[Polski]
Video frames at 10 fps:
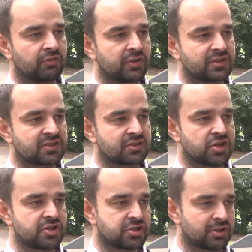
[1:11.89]
więc
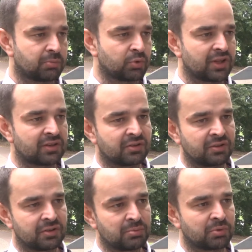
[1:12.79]
część tych budek
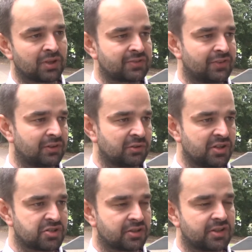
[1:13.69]
e, typu tak zwanego
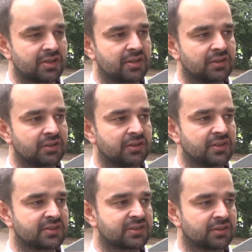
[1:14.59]
Jerzyk 1
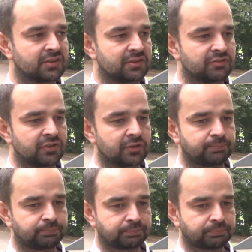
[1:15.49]
jest e, w